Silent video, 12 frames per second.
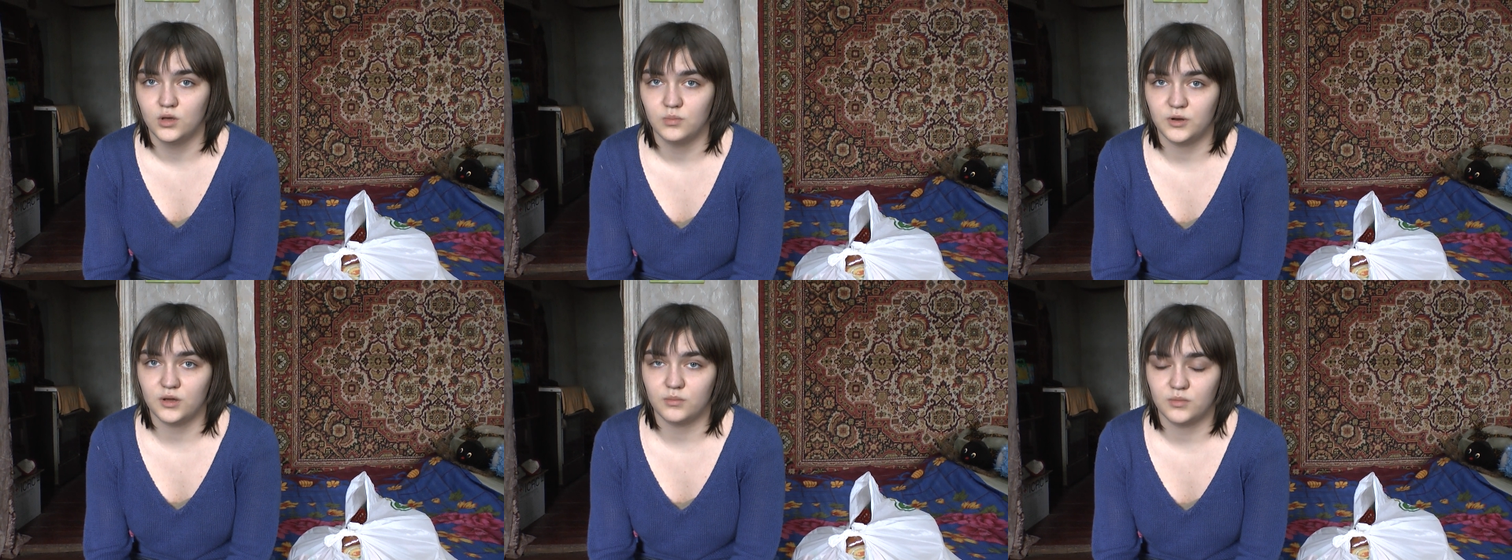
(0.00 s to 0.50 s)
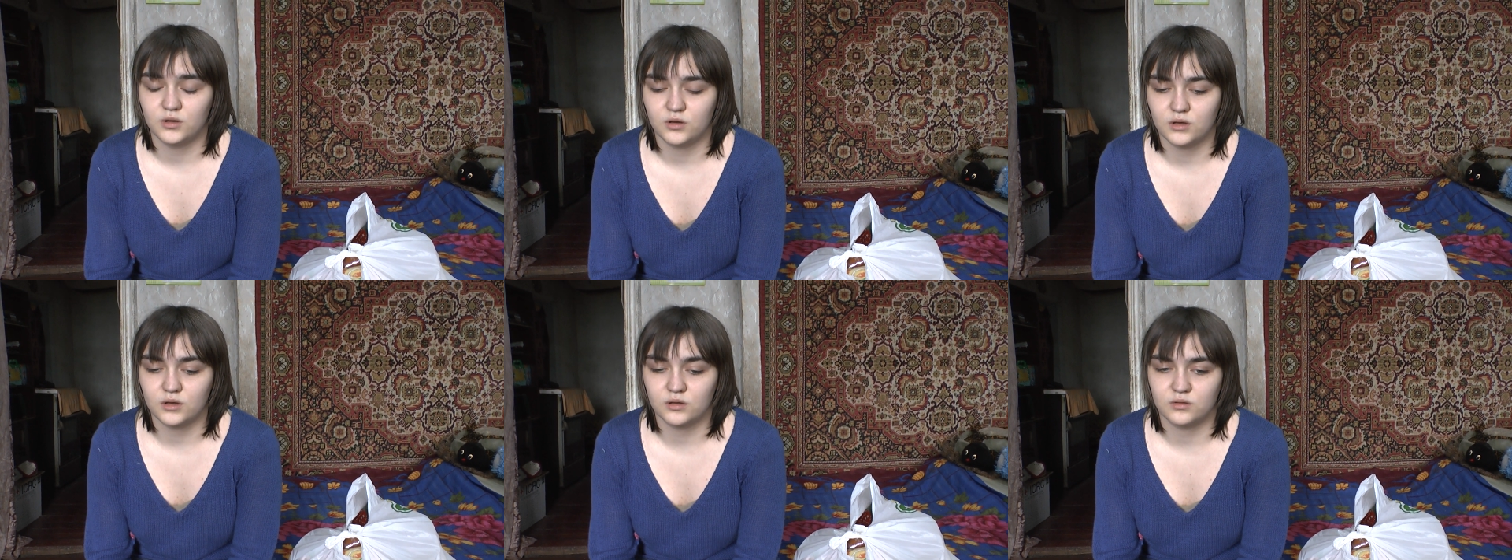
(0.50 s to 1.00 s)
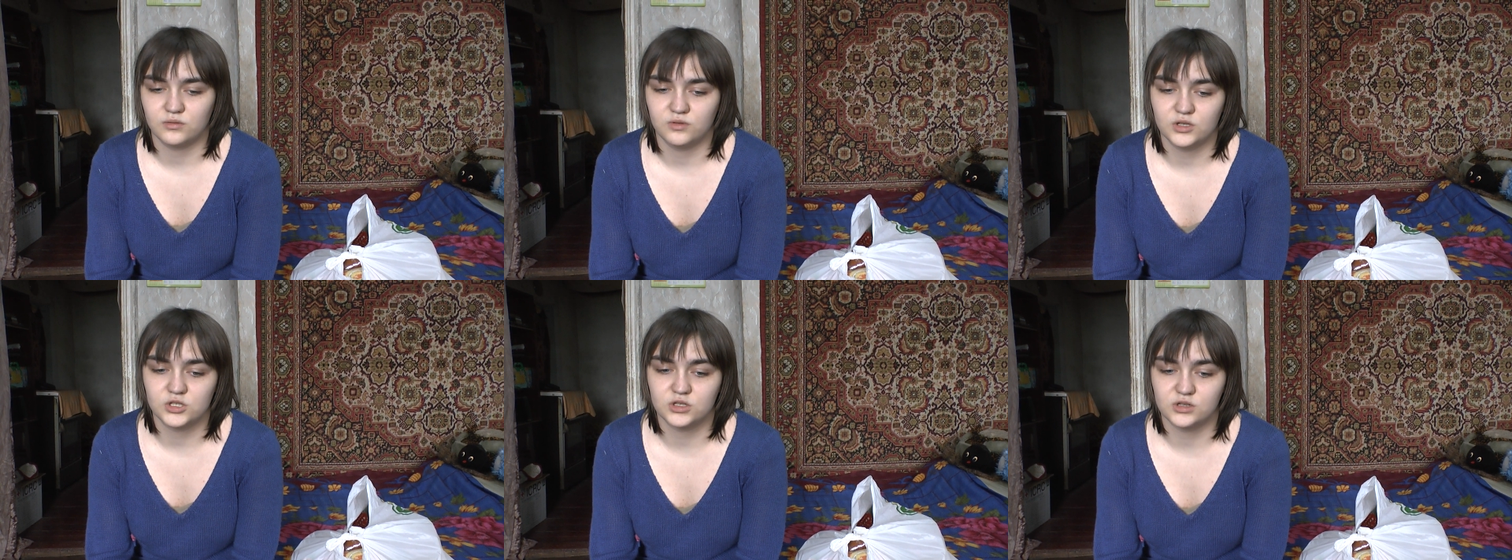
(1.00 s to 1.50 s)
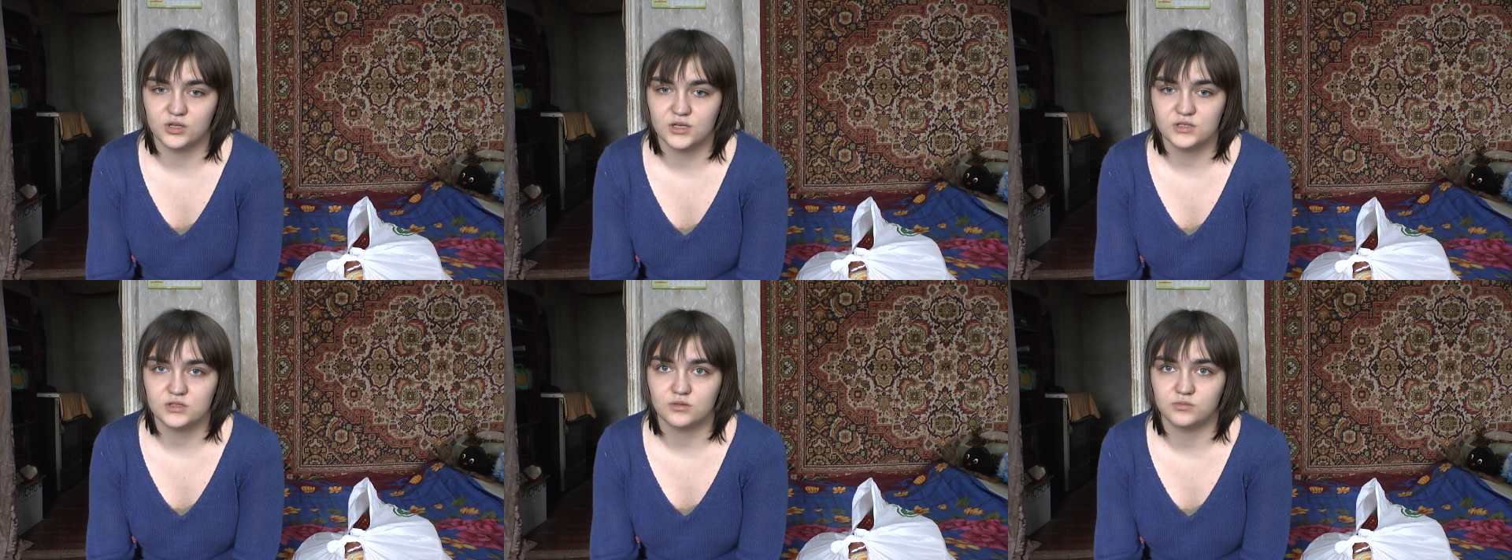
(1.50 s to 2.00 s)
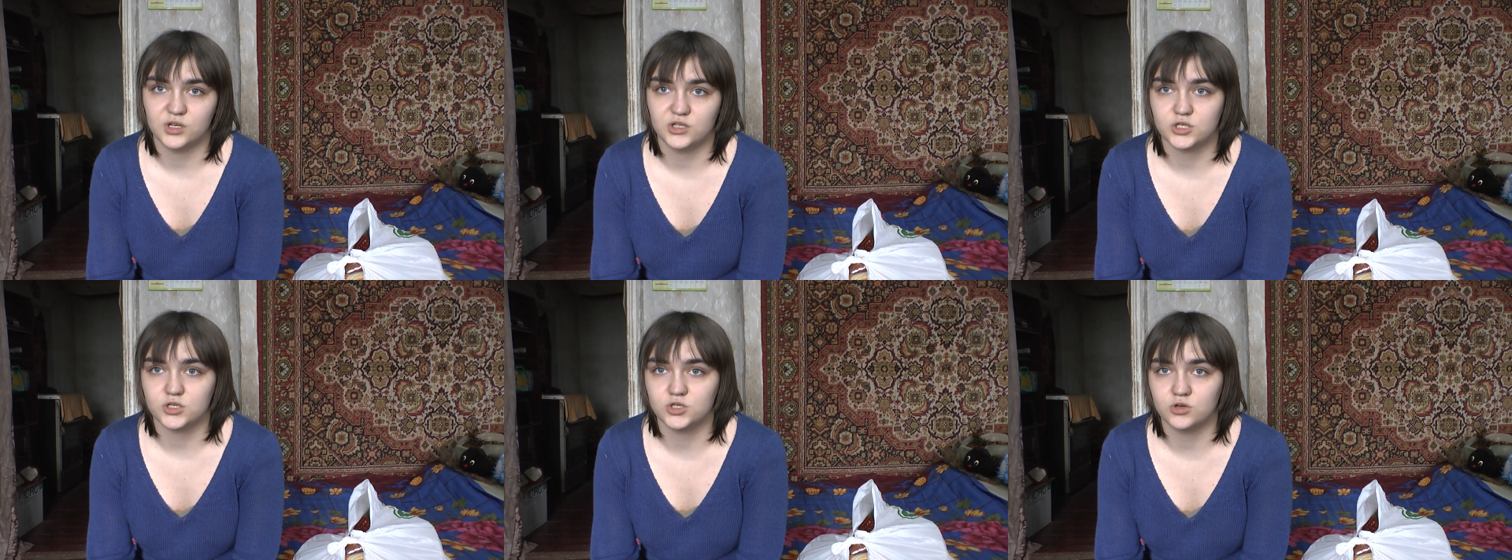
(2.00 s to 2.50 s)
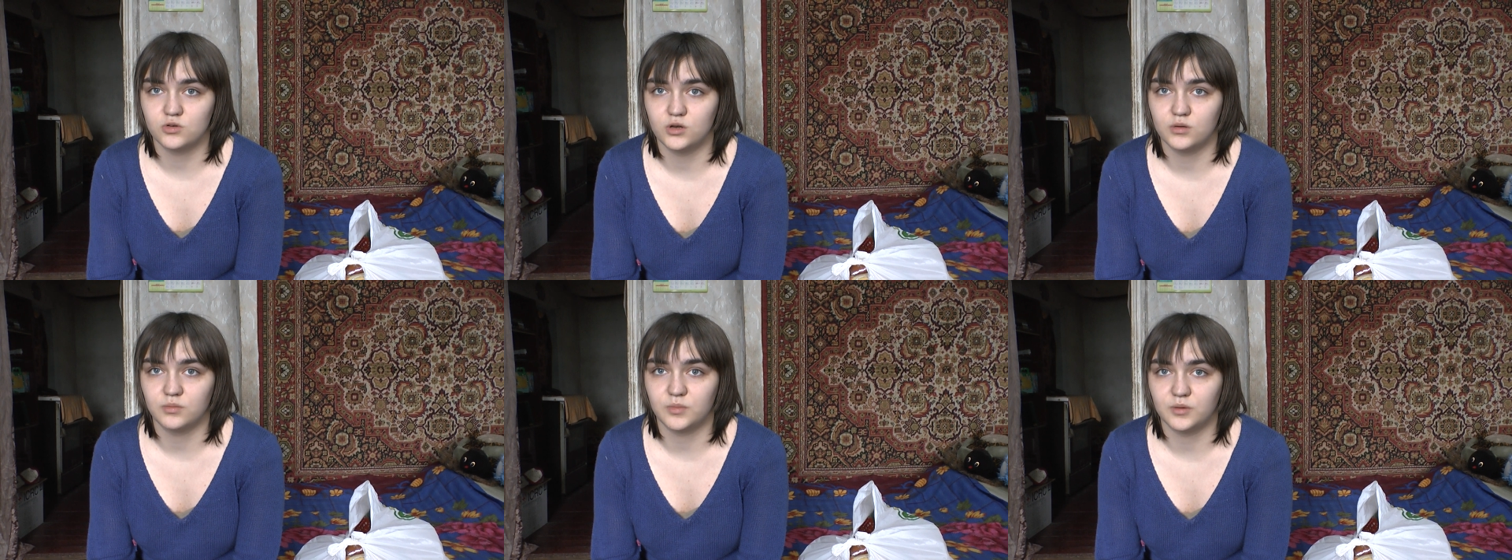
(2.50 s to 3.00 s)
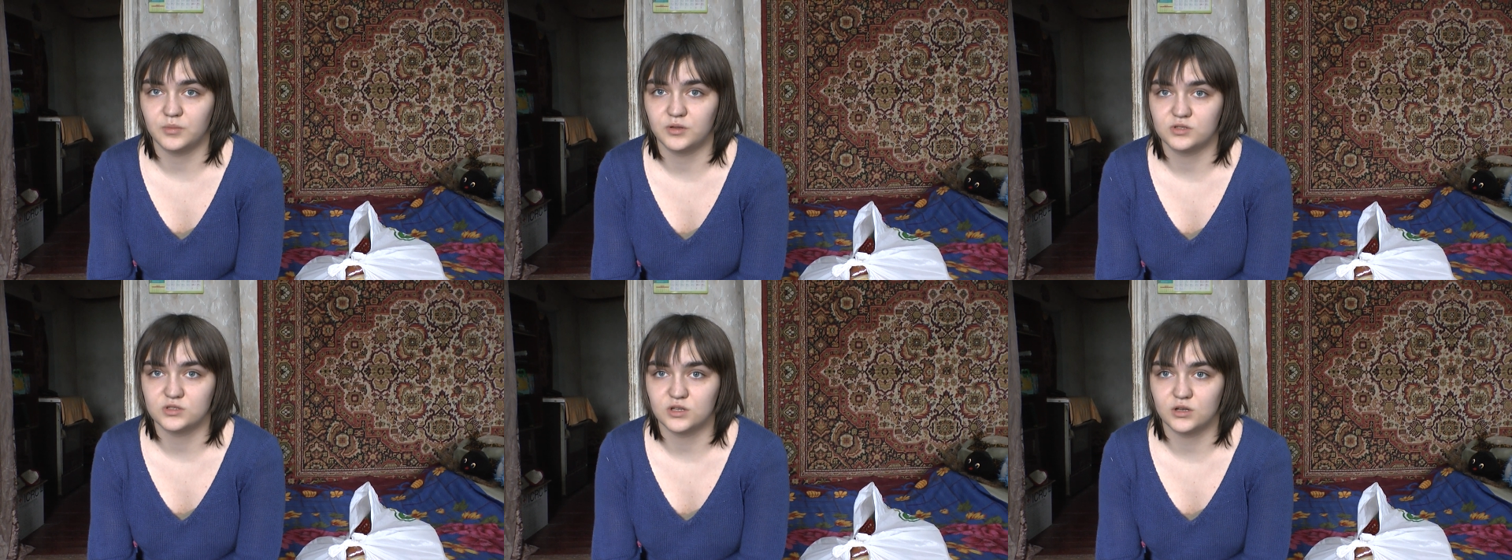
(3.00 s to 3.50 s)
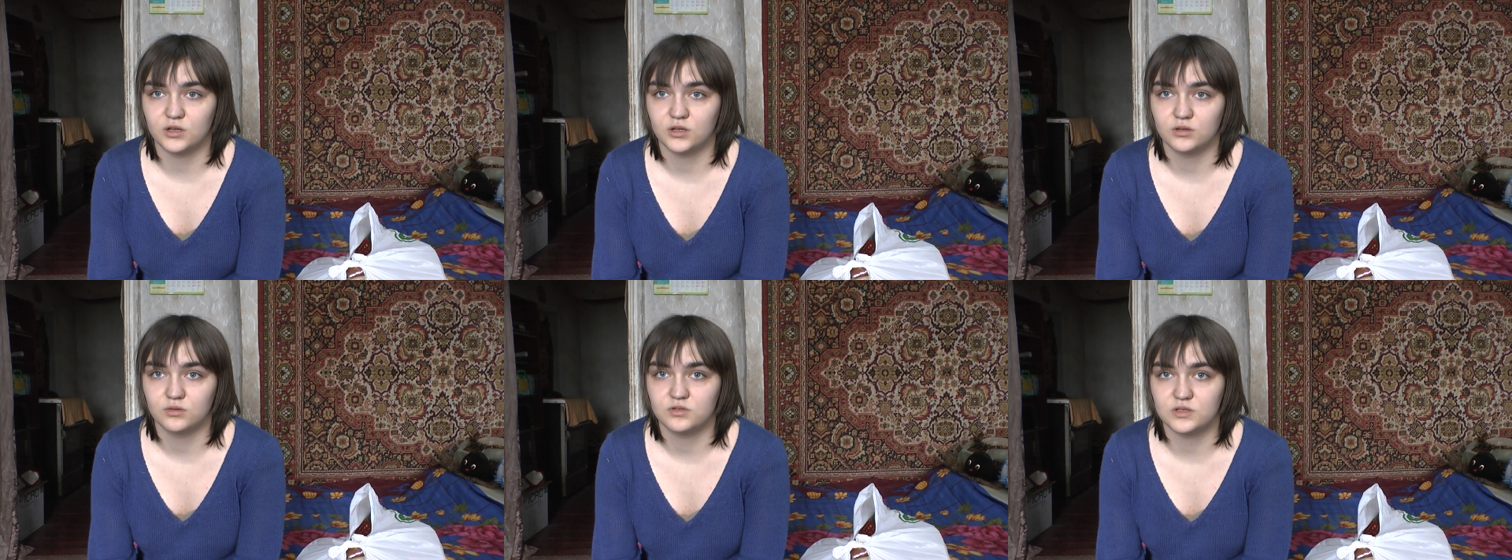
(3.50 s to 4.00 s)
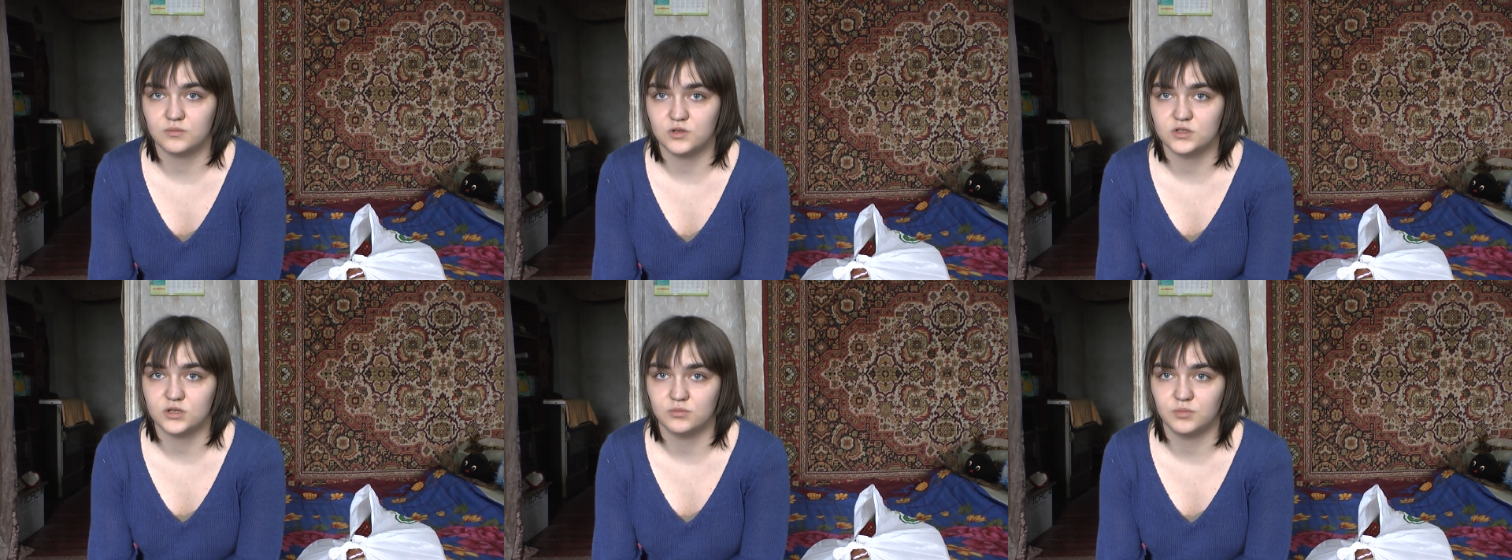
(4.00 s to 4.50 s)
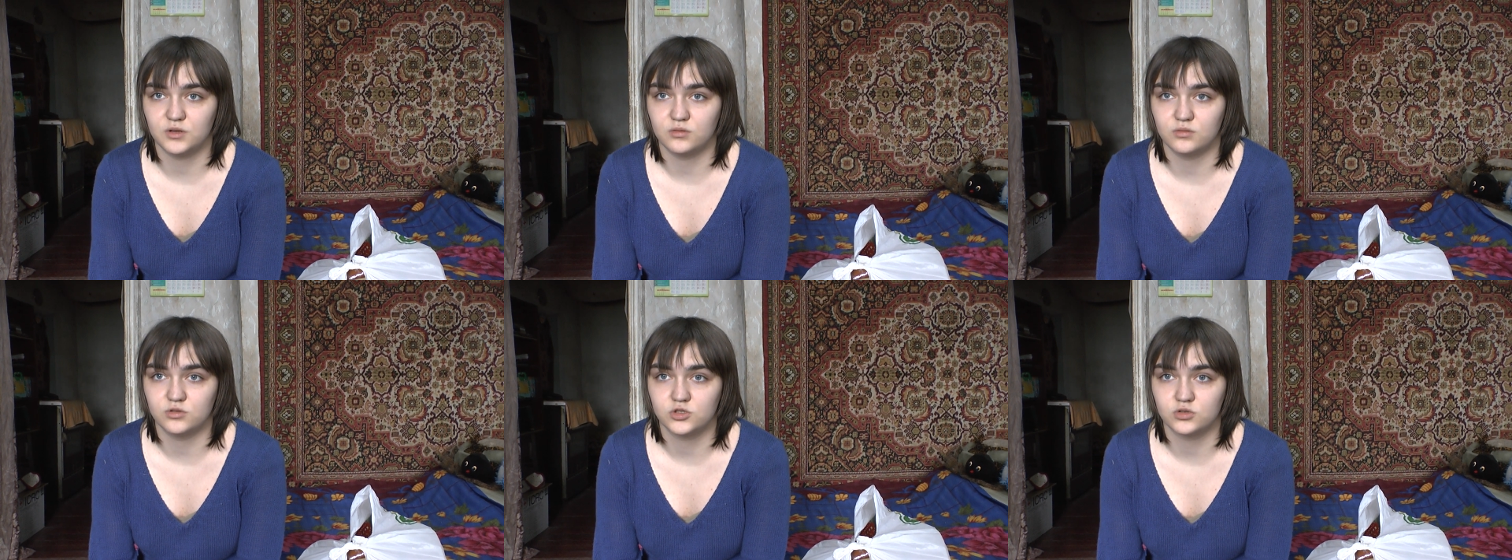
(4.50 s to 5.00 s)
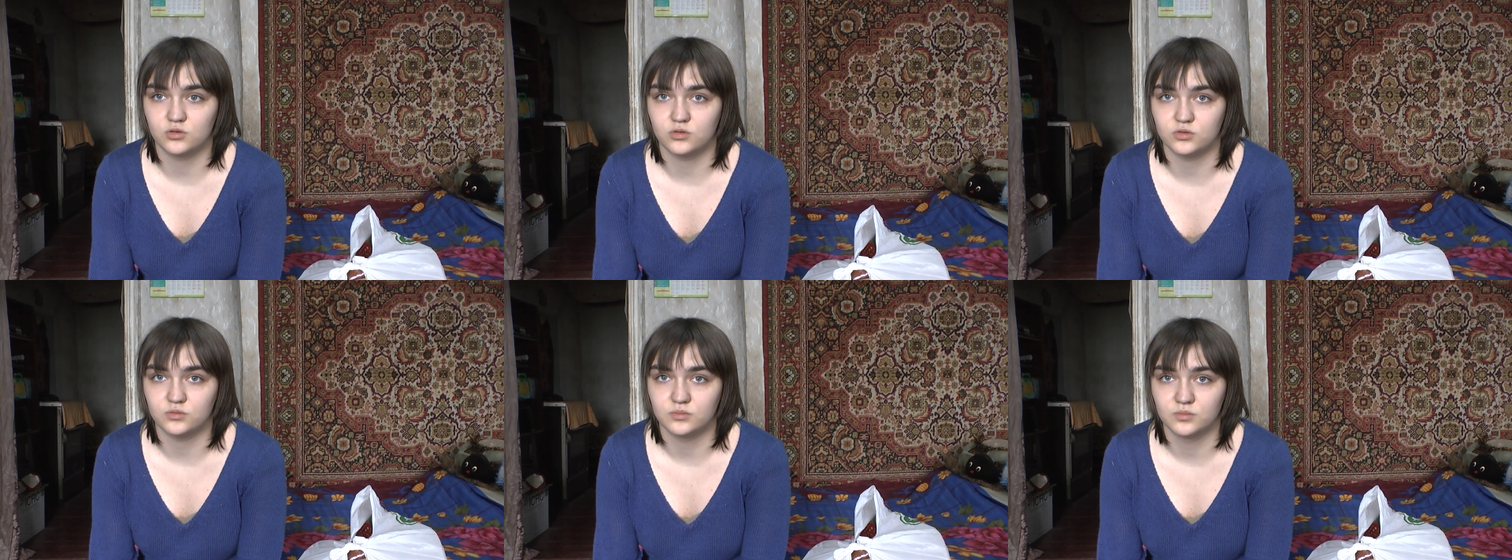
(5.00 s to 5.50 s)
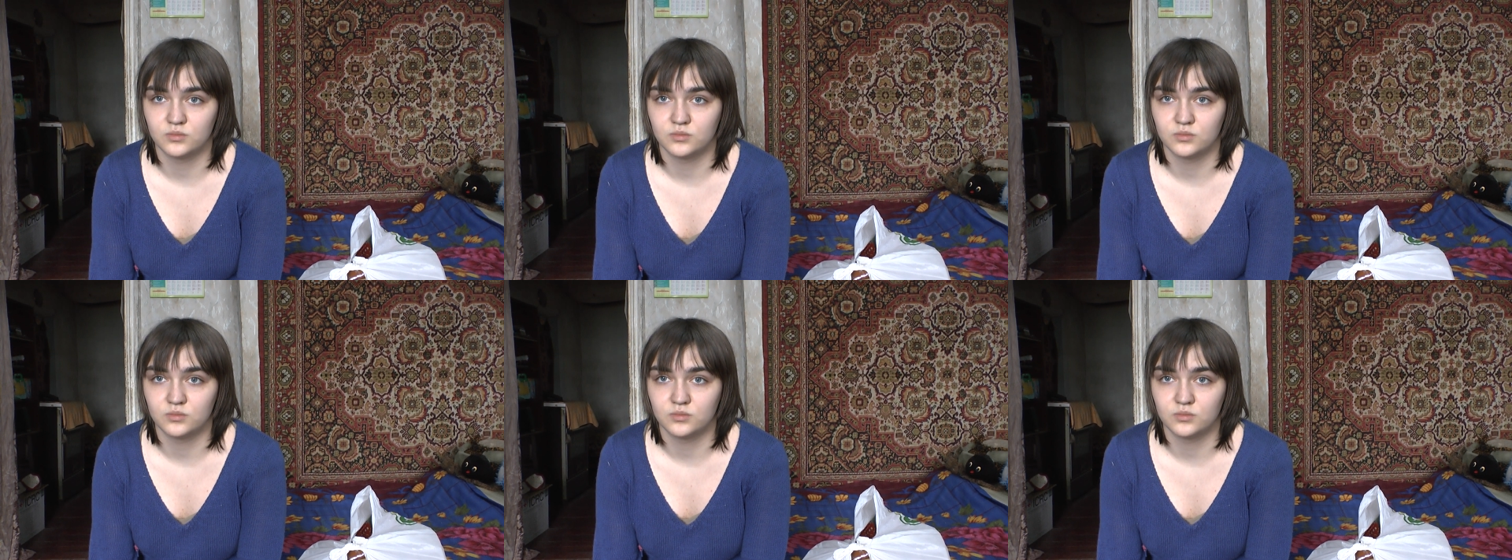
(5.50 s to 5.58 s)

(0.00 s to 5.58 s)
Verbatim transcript: прямо наш класс в младшей школе попал снаряд в семьдесят первую школу